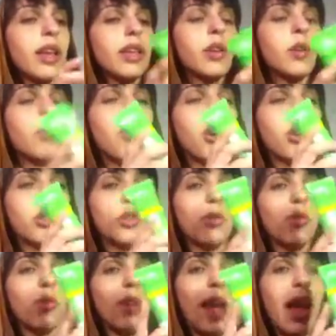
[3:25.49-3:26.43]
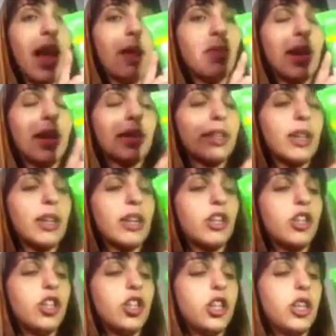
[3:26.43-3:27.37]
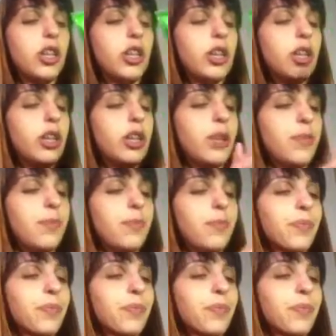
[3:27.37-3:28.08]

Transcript: Que eu mostro lá a máscara de...